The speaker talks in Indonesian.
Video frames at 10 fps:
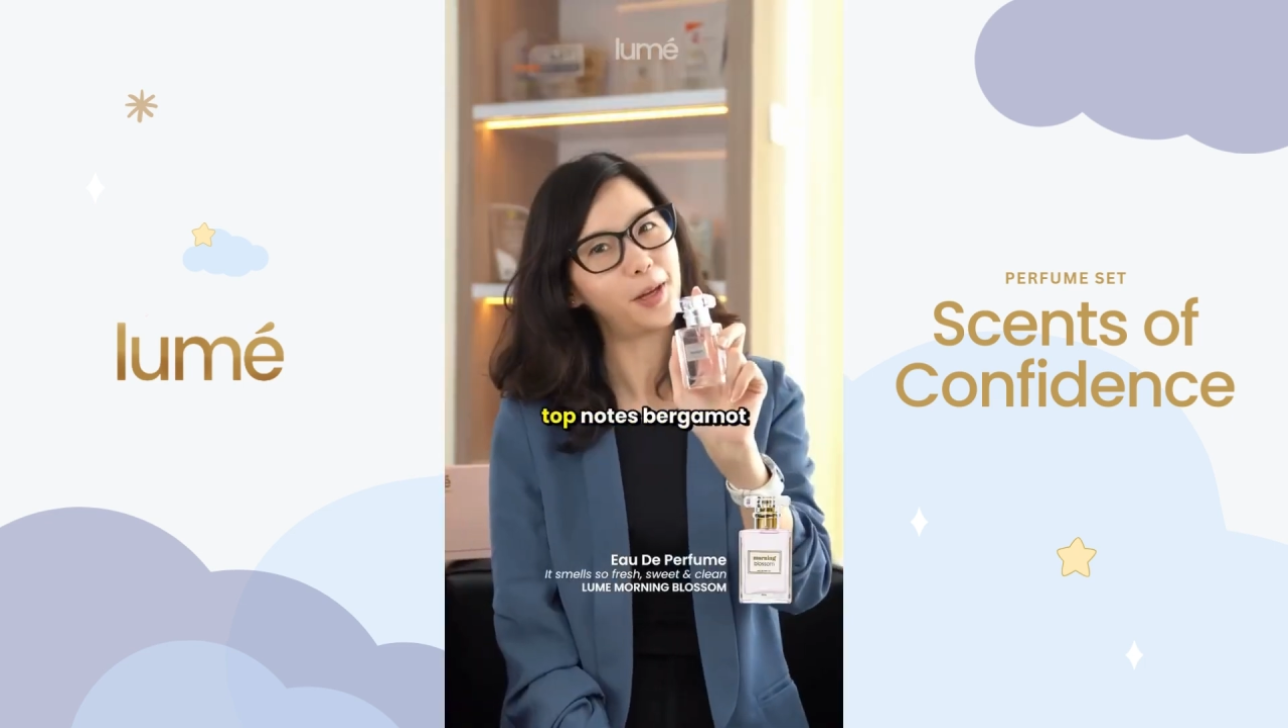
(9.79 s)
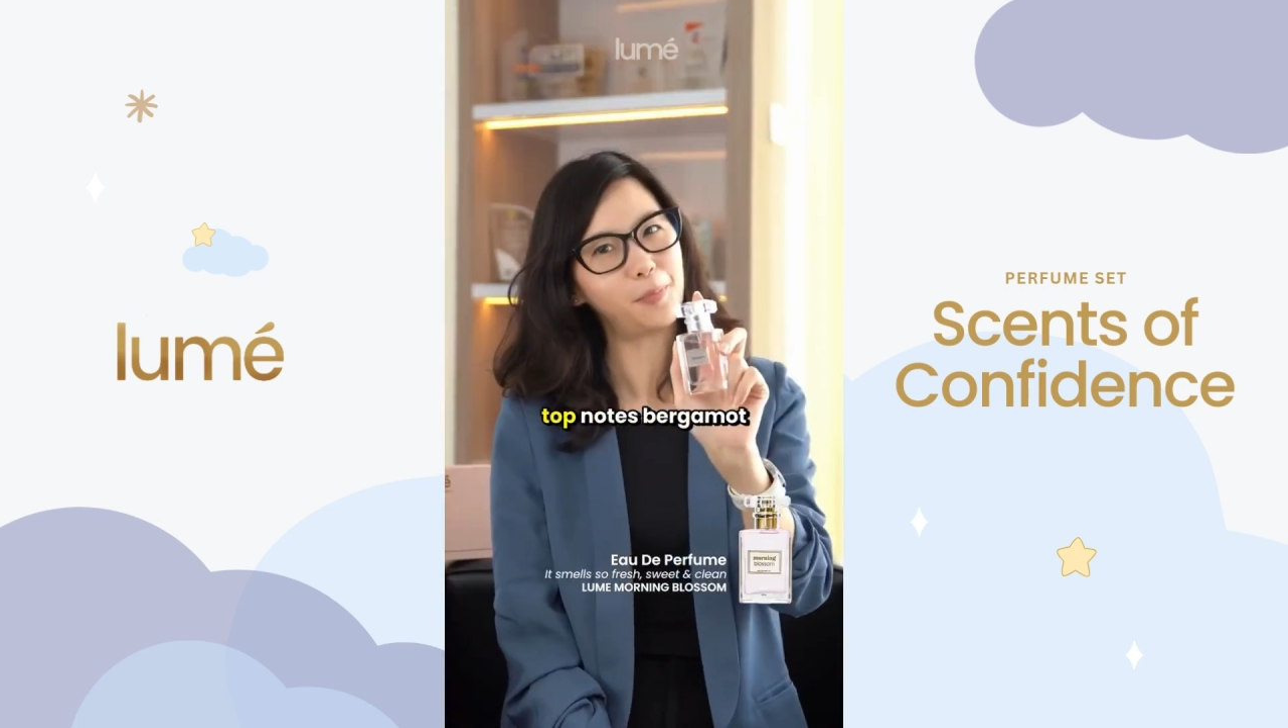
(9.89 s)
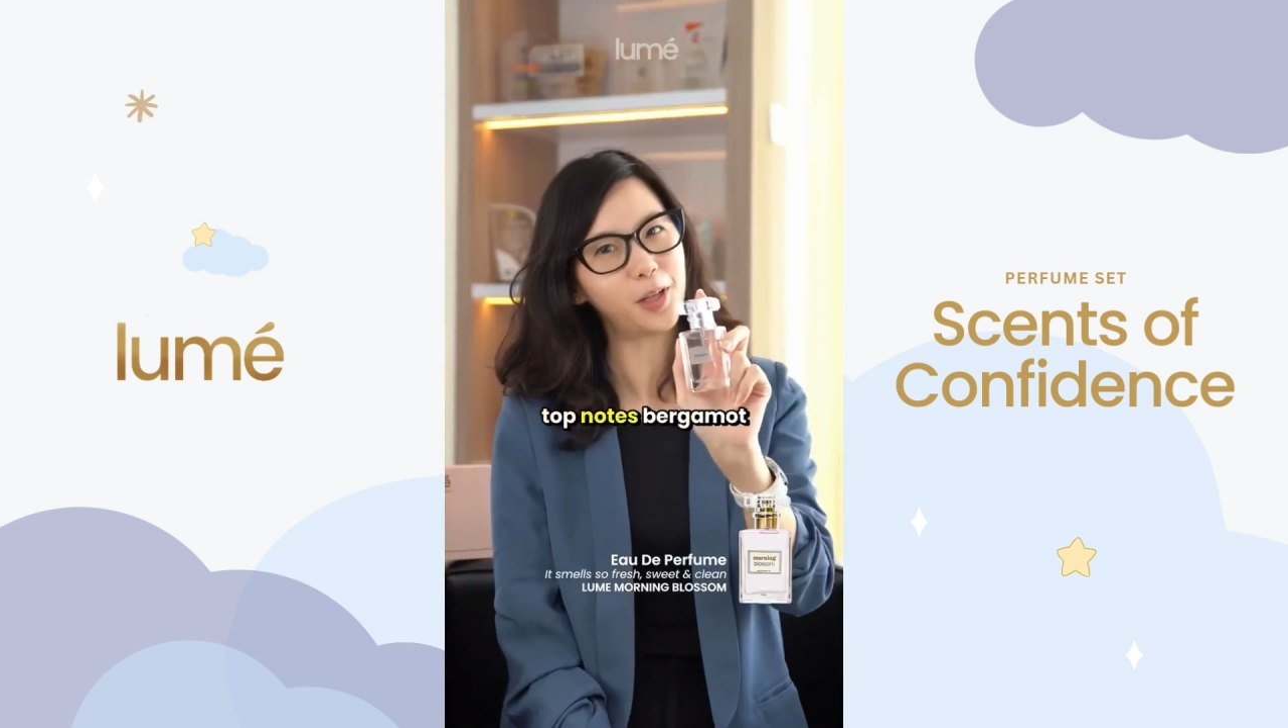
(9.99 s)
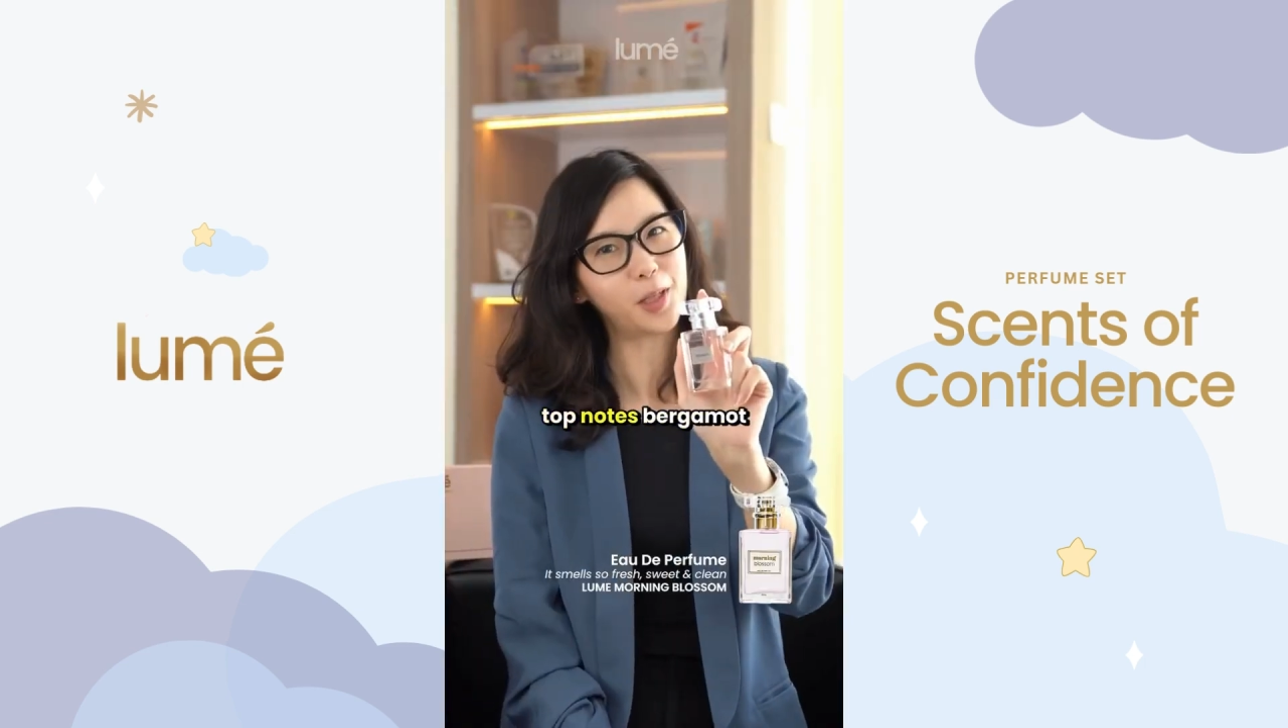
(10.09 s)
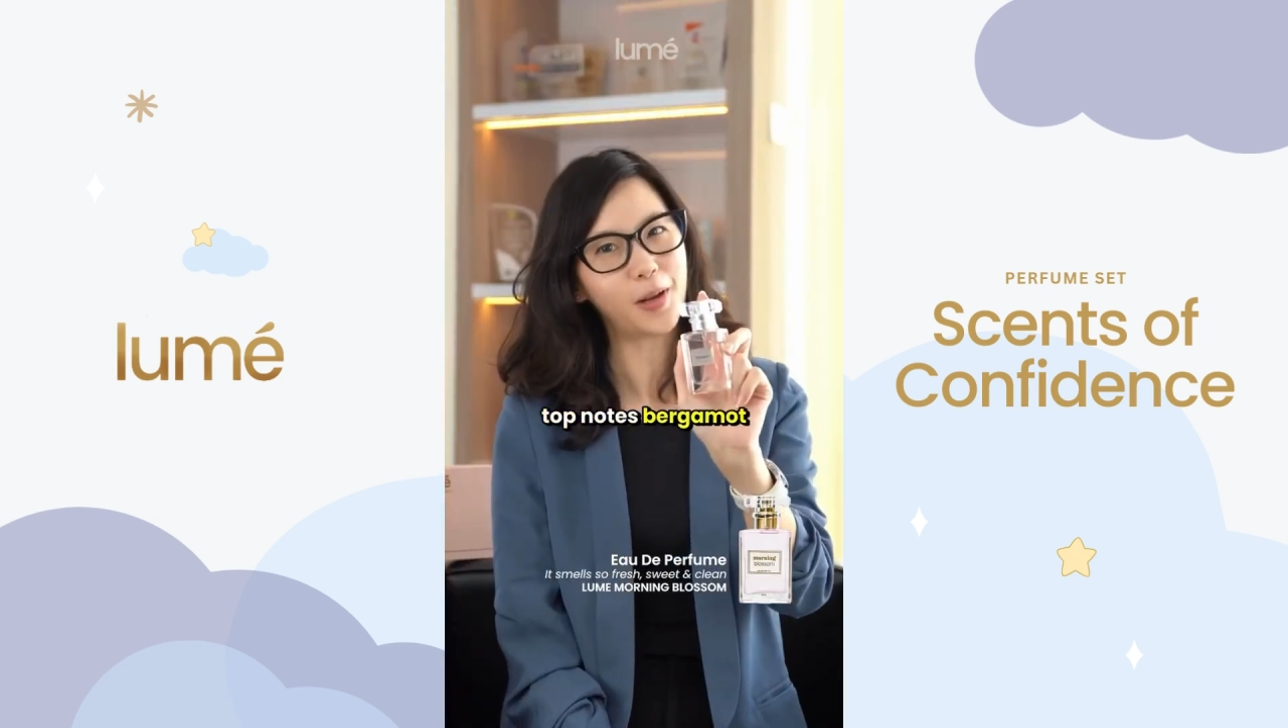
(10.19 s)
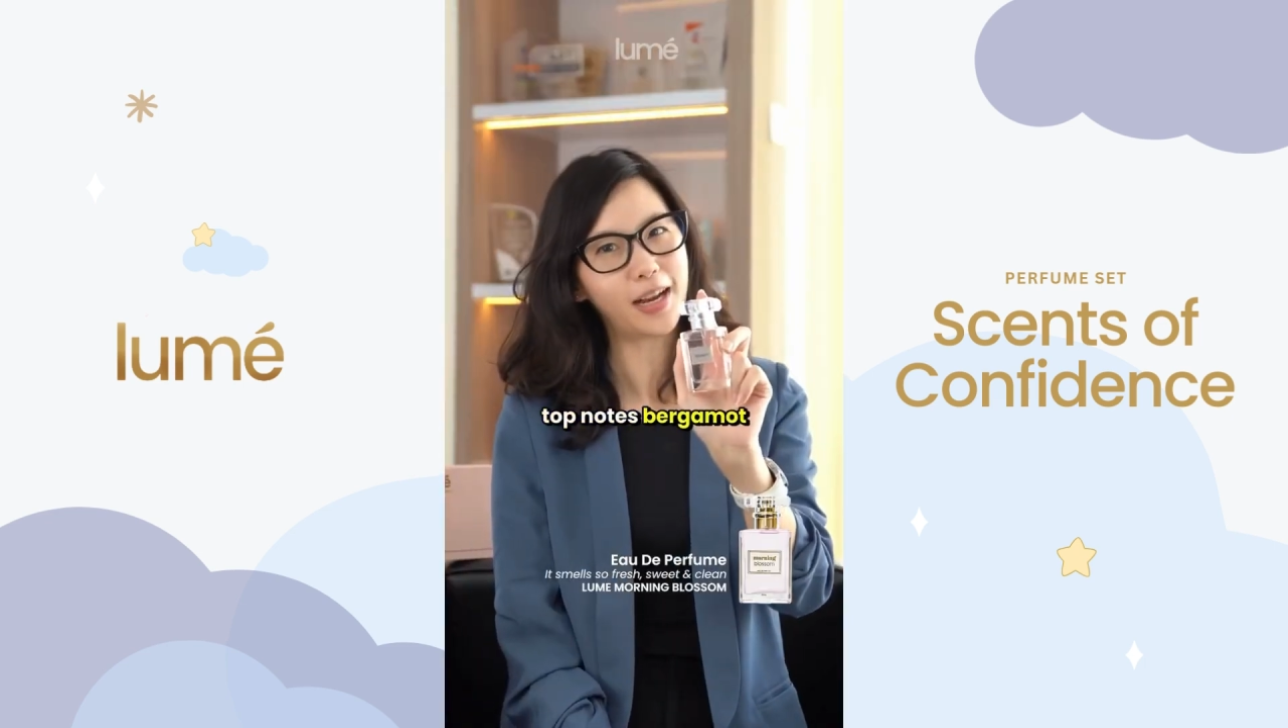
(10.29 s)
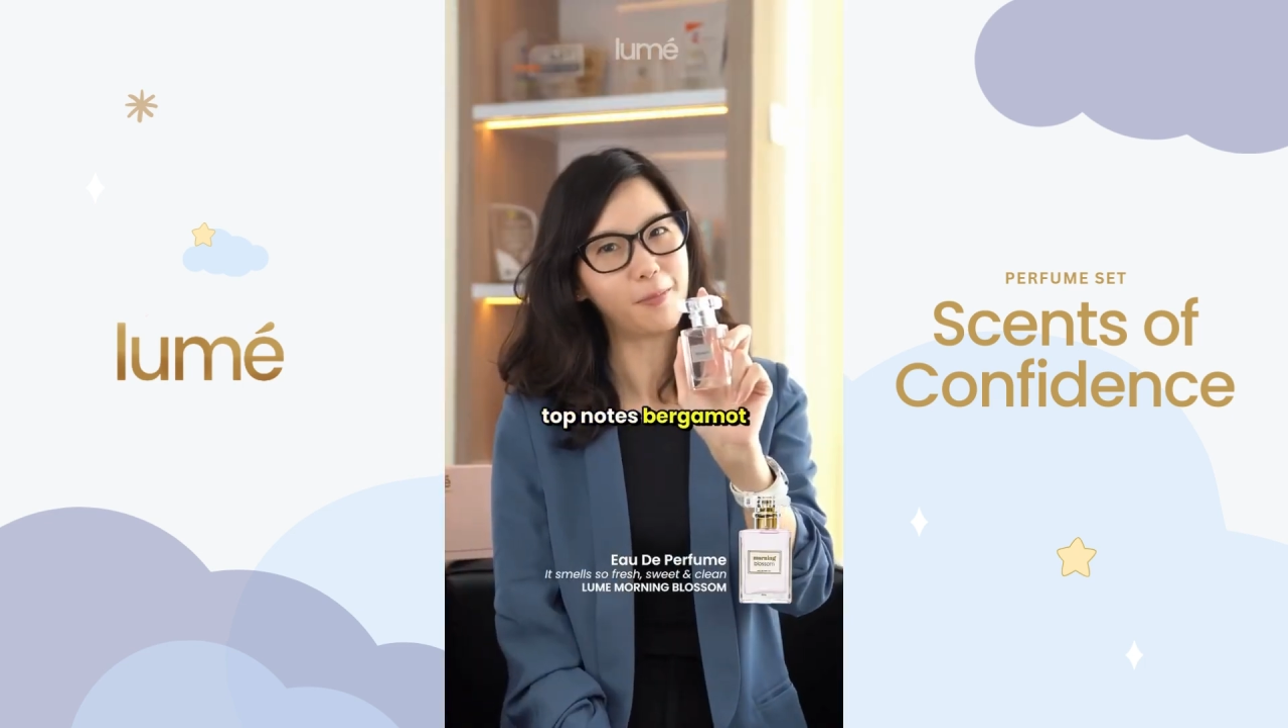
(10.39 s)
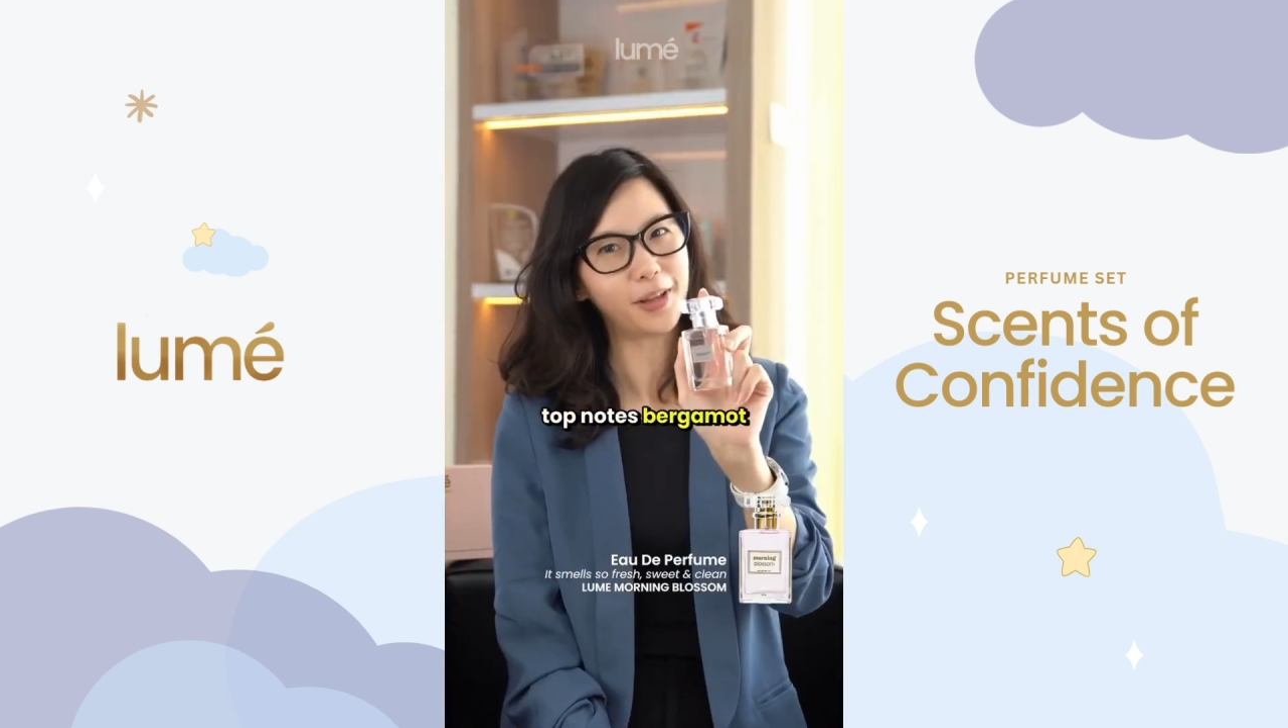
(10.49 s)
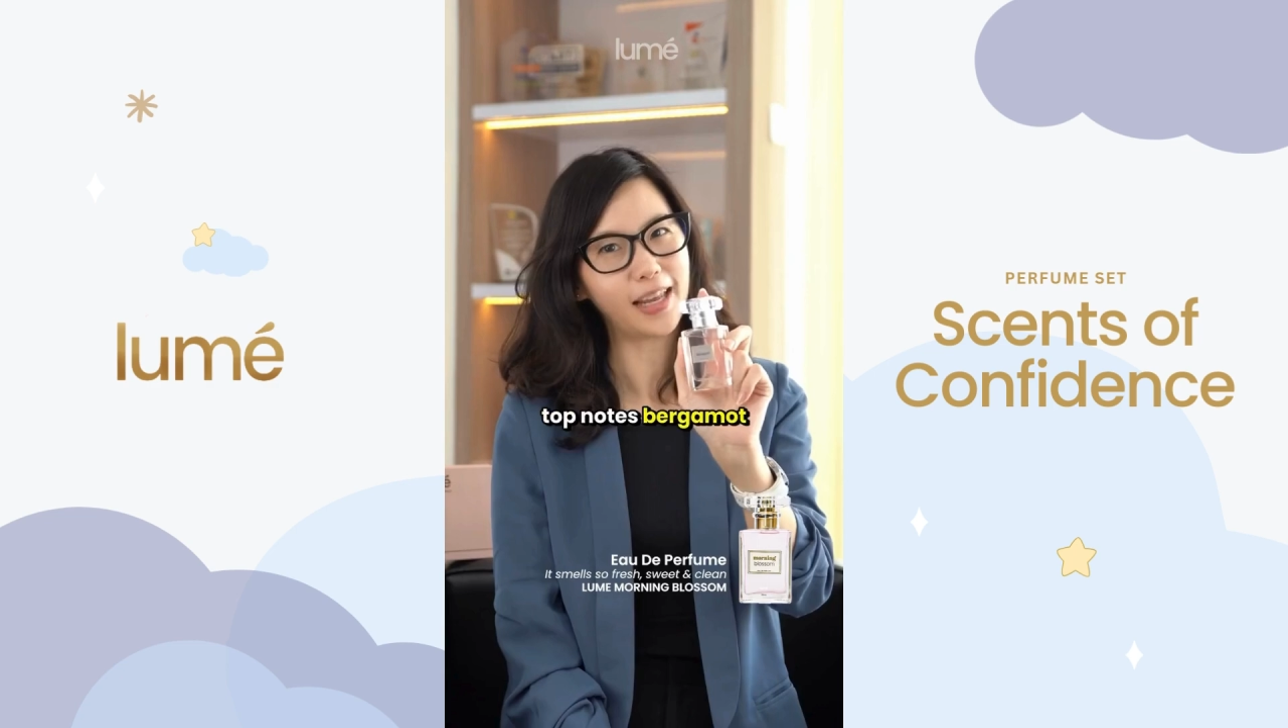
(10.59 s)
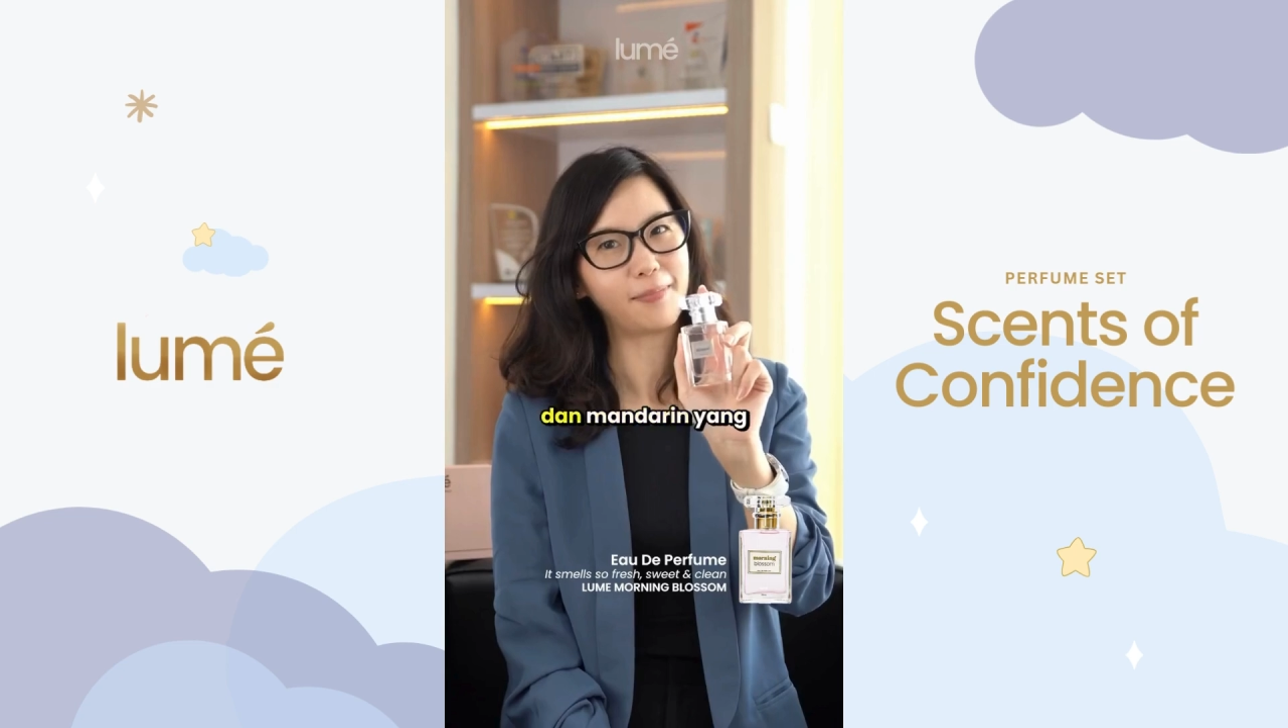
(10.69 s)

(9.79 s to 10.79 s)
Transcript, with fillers: top notes bergamot